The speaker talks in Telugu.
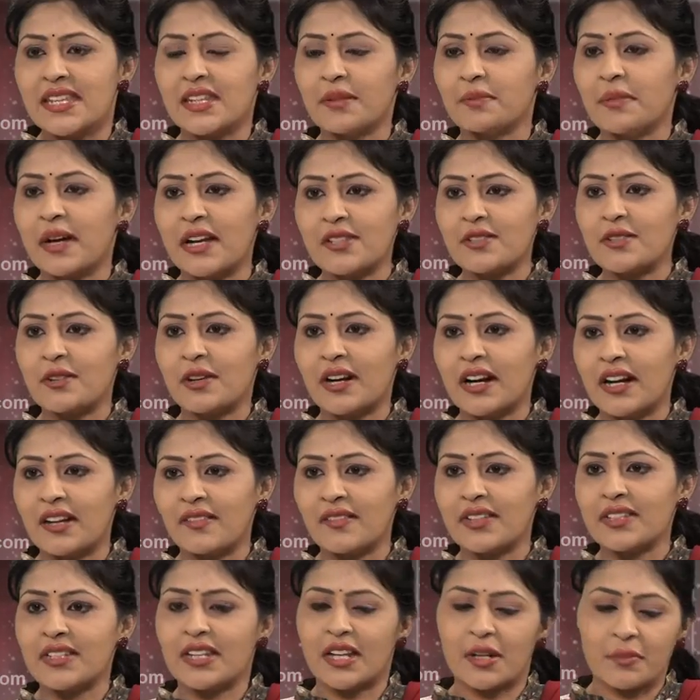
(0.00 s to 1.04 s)
సినిమా
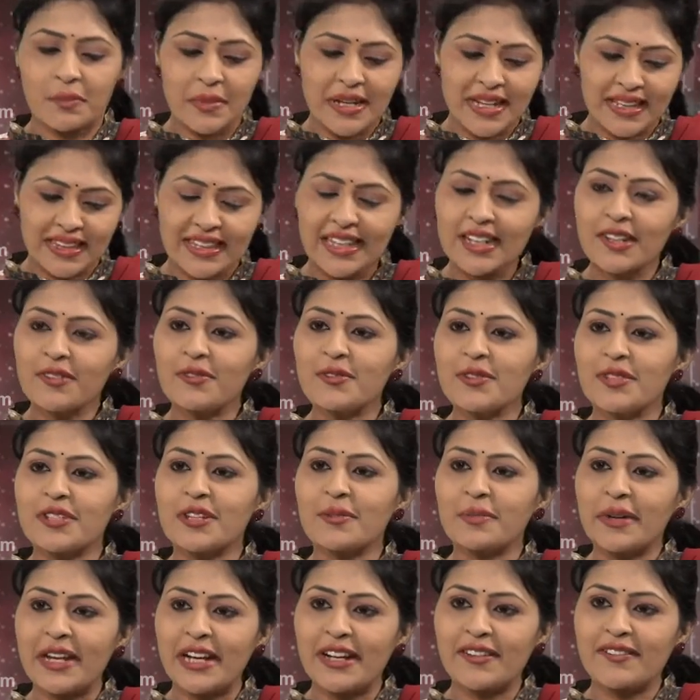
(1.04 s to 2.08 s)
సోకాళ్ళ విషయాలు మీ ఇద్దరు
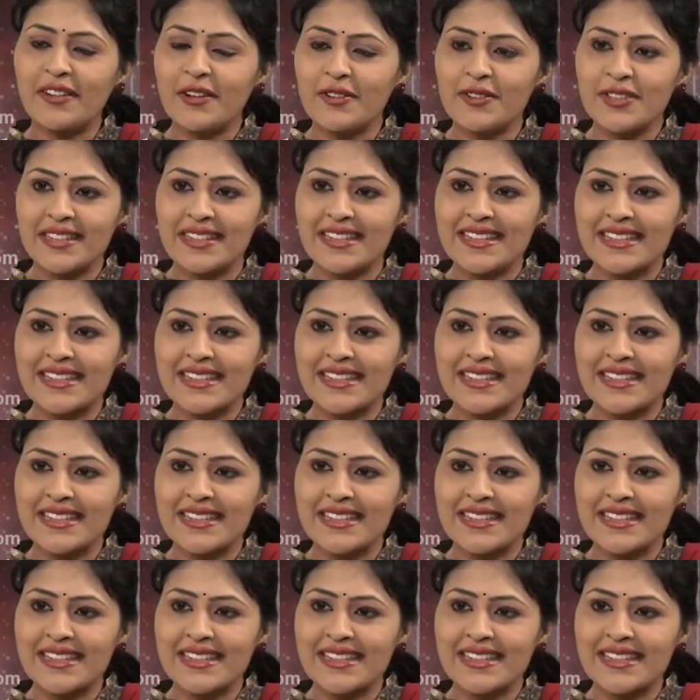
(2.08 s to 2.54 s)
వచ్చినప్పుడు ఎక్కువ వచ్చే